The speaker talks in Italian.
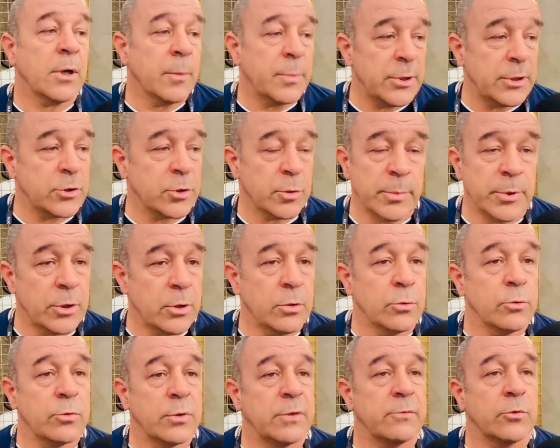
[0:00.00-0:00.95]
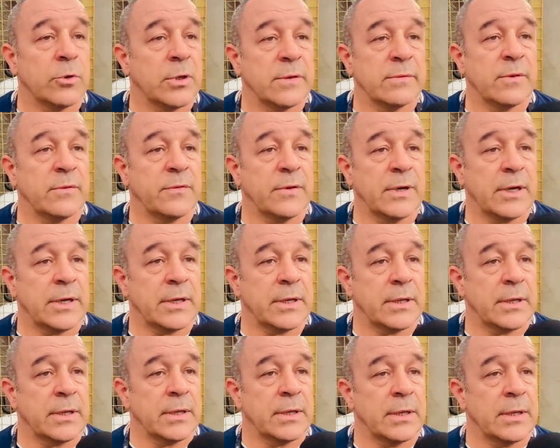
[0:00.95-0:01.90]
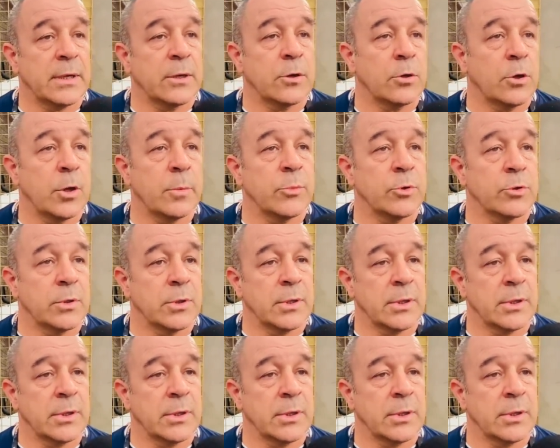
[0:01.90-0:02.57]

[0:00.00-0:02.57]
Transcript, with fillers: capito, però lui voleva fare la crono,